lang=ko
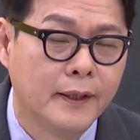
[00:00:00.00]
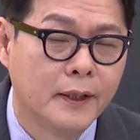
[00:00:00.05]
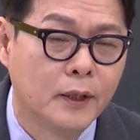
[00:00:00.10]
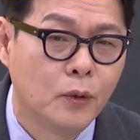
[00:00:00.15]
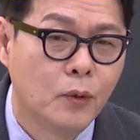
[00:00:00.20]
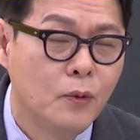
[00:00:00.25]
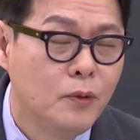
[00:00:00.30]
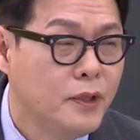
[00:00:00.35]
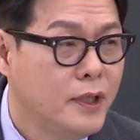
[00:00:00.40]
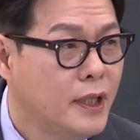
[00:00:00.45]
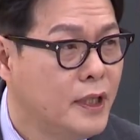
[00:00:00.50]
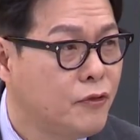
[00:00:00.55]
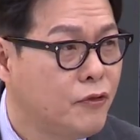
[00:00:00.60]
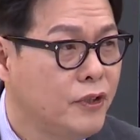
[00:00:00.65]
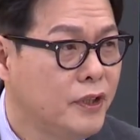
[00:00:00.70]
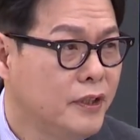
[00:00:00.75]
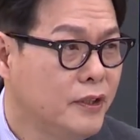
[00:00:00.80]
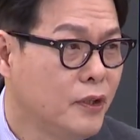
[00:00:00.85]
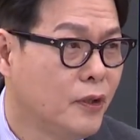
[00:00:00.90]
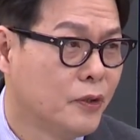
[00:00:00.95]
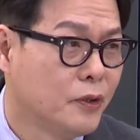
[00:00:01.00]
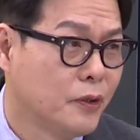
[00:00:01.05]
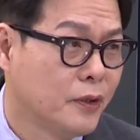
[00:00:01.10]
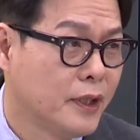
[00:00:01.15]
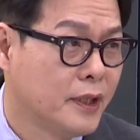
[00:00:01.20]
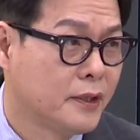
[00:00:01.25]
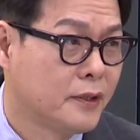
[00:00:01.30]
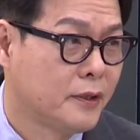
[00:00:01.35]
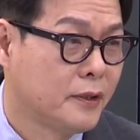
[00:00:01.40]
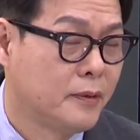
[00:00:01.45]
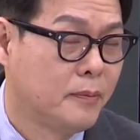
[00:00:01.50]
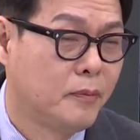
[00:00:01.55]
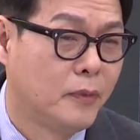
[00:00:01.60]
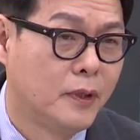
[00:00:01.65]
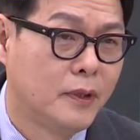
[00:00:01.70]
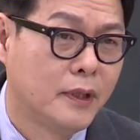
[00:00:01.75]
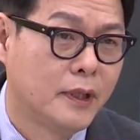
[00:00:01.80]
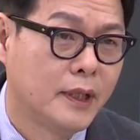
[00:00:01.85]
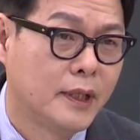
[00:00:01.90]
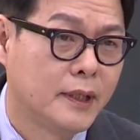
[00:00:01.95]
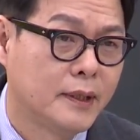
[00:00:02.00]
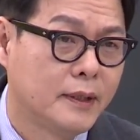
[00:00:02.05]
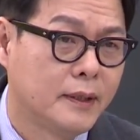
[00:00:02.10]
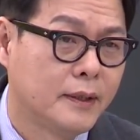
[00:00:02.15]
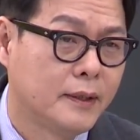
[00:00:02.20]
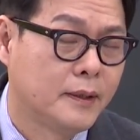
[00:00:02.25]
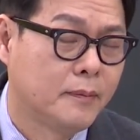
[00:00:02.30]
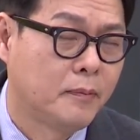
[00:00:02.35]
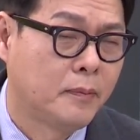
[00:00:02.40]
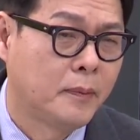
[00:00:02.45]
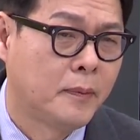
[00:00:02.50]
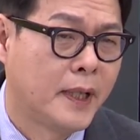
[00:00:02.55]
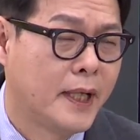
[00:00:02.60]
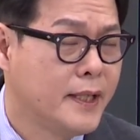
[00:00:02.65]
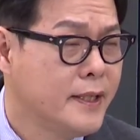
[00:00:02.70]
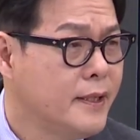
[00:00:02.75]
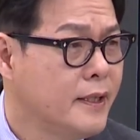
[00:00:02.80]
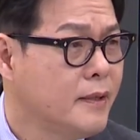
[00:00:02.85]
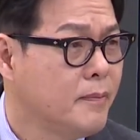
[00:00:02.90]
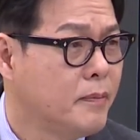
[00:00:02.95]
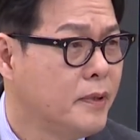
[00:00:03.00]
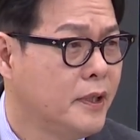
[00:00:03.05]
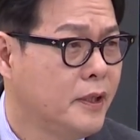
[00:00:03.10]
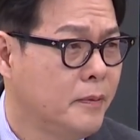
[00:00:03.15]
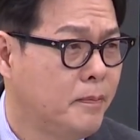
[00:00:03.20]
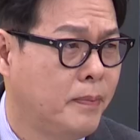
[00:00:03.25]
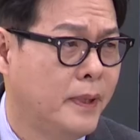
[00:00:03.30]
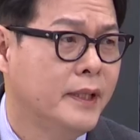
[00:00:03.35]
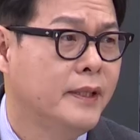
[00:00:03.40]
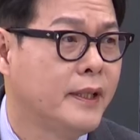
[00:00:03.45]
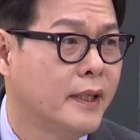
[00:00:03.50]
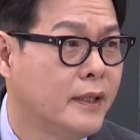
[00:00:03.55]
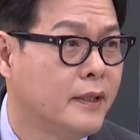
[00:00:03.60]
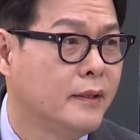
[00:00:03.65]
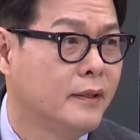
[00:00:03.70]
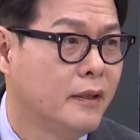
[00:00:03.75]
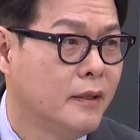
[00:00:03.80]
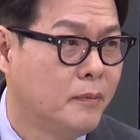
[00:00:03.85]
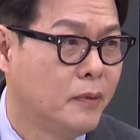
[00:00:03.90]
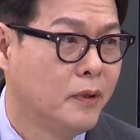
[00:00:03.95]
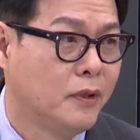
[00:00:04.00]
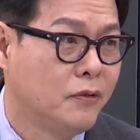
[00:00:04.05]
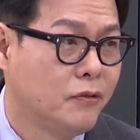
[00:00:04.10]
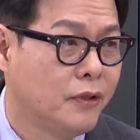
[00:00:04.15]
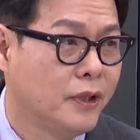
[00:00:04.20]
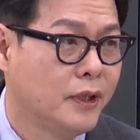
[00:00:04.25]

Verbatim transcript: 통제할 수 있는 영역에서 뭔가 굉장히 미흡한 대응들을 보여주고